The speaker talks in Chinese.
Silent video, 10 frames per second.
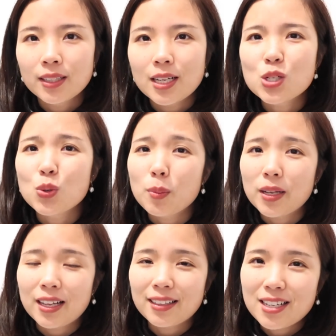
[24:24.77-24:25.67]
但是我
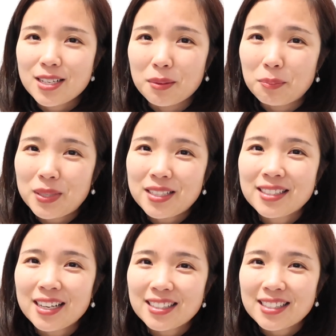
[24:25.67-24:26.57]
把它当成冰
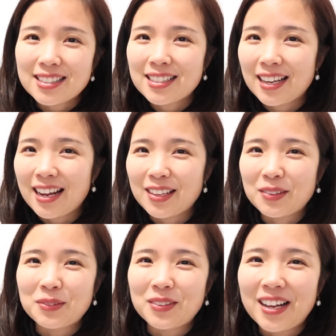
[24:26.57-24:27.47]
箱磁铁来
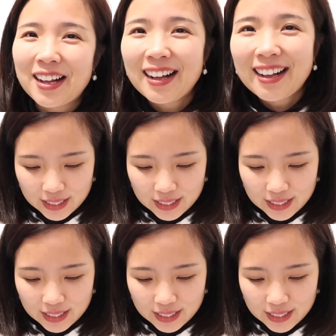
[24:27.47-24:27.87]
用了。